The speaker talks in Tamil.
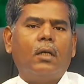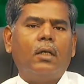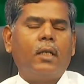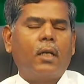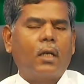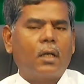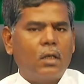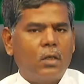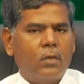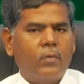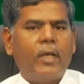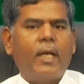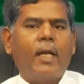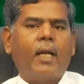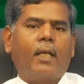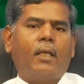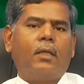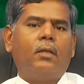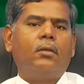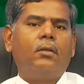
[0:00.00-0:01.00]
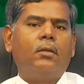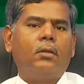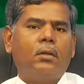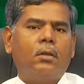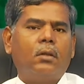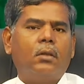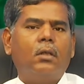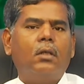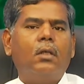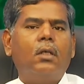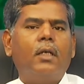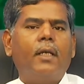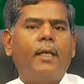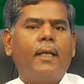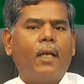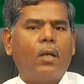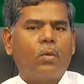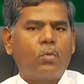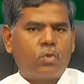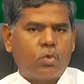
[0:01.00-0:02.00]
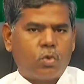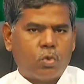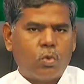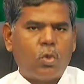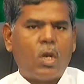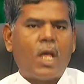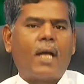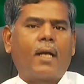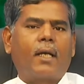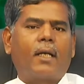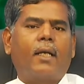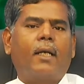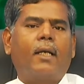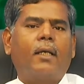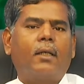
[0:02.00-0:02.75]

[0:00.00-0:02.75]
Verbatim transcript: இரண்டு வேளை இளம் சூடாக